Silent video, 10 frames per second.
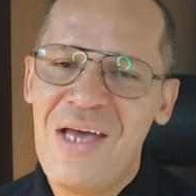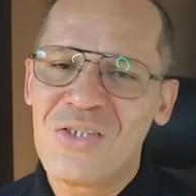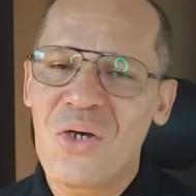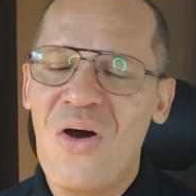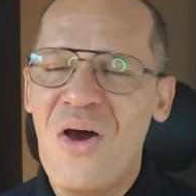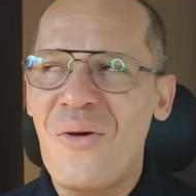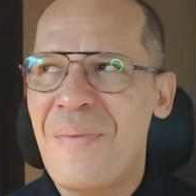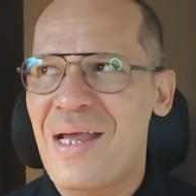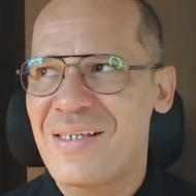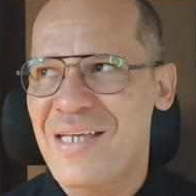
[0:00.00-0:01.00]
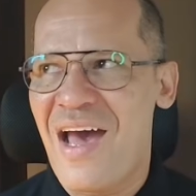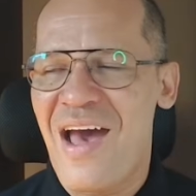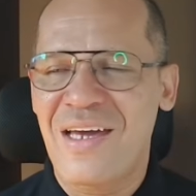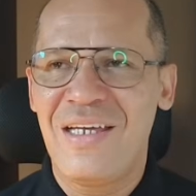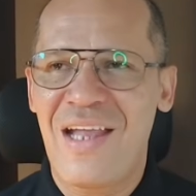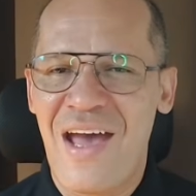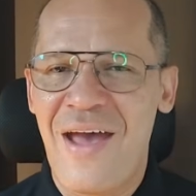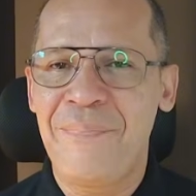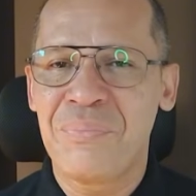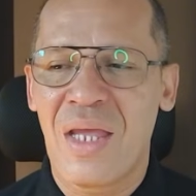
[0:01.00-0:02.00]
So, ako para sa akin
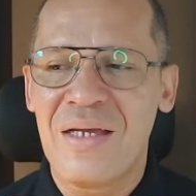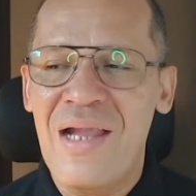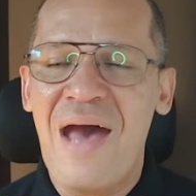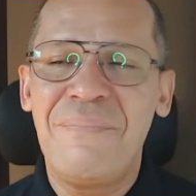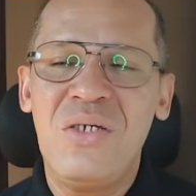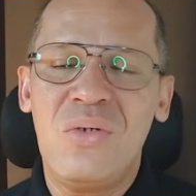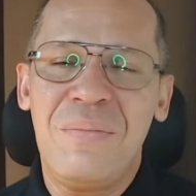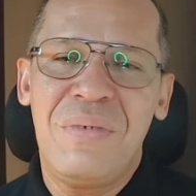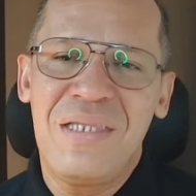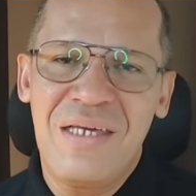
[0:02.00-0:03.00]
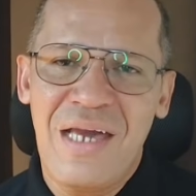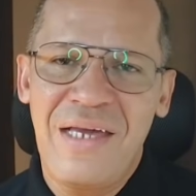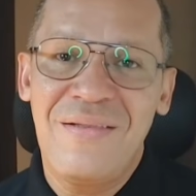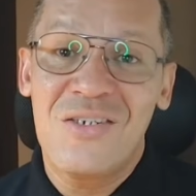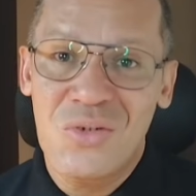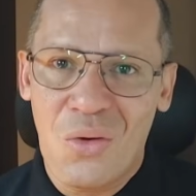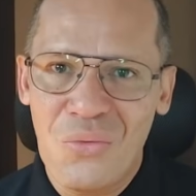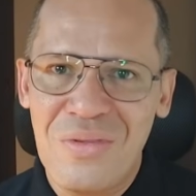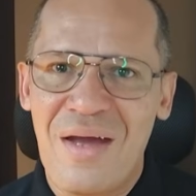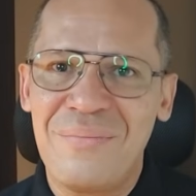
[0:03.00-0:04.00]
ha, grabe yung ibinigay na
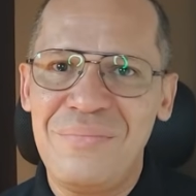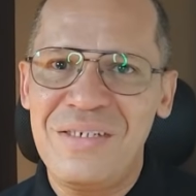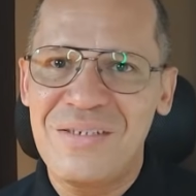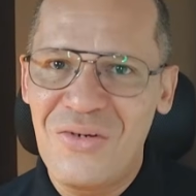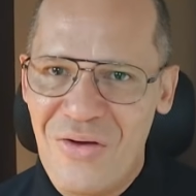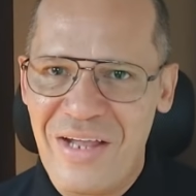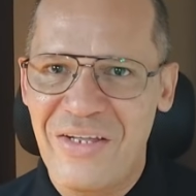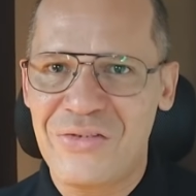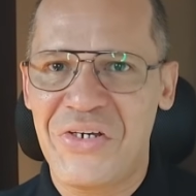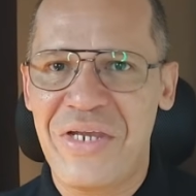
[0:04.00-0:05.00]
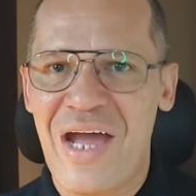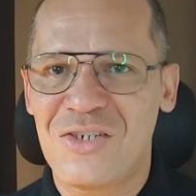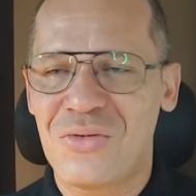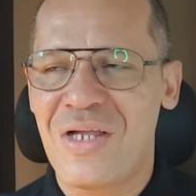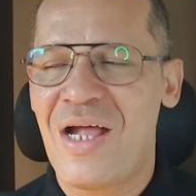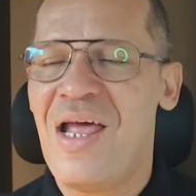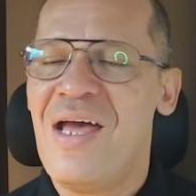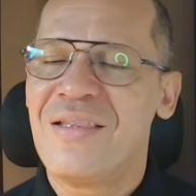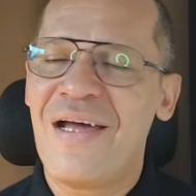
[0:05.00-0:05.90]
show ng Miss Grand International.